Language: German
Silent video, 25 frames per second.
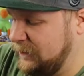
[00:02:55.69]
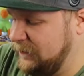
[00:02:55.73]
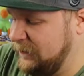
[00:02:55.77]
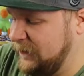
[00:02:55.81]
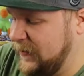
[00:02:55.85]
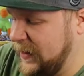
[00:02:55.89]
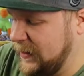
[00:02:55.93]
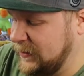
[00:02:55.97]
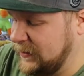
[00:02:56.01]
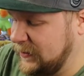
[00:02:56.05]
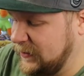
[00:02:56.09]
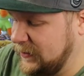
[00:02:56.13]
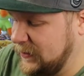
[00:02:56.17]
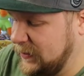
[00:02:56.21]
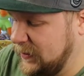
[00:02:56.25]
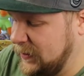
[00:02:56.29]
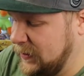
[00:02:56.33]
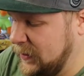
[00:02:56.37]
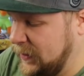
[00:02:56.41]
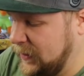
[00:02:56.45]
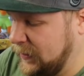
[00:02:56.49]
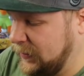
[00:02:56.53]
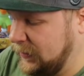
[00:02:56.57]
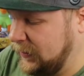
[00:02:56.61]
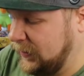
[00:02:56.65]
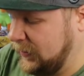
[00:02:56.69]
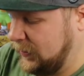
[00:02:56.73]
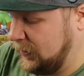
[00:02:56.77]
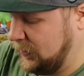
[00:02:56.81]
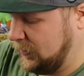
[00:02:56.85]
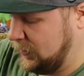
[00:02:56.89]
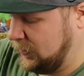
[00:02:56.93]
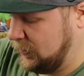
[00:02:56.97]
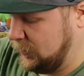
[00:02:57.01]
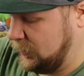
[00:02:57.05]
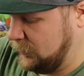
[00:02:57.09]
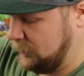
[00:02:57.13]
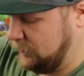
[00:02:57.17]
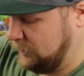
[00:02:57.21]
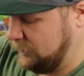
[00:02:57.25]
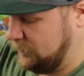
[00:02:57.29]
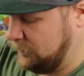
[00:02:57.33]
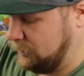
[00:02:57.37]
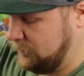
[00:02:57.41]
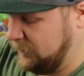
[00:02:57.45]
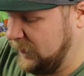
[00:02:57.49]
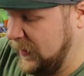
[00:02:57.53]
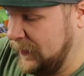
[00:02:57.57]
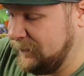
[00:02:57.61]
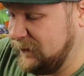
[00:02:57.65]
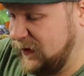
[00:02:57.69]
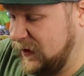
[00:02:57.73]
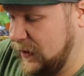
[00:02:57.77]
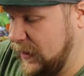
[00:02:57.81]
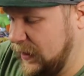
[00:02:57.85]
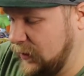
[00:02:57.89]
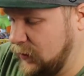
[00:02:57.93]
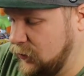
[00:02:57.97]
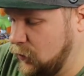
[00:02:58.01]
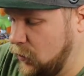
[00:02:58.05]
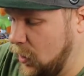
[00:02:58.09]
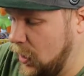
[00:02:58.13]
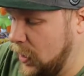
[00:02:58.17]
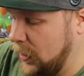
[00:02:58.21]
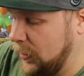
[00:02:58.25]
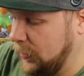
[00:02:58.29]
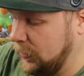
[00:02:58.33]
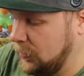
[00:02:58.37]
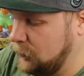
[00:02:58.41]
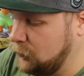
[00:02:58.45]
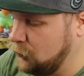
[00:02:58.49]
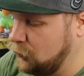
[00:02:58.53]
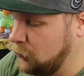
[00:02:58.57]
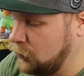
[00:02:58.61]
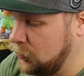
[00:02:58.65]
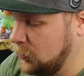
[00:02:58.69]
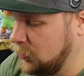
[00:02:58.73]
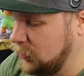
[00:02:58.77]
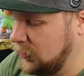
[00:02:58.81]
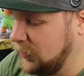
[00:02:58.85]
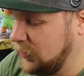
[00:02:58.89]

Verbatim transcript: Pflanzenenergie. Wir haben wieder ein Koalilu,